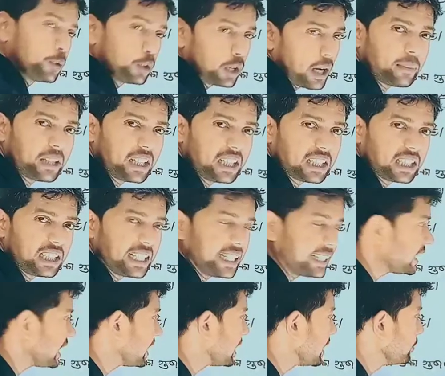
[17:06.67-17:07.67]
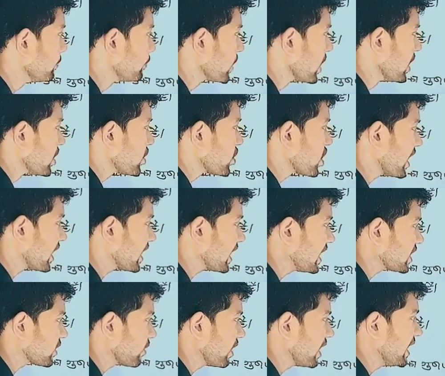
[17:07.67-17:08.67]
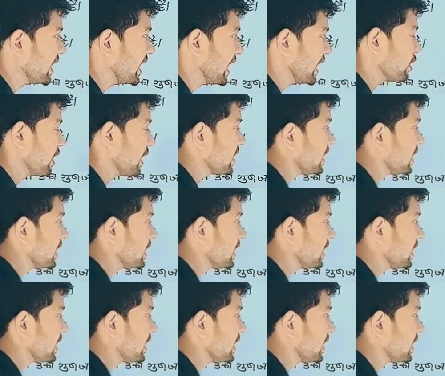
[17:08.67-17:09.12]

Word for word: तो पूरा हमने लिख लिया था छः के स्क्वायर लिखा तो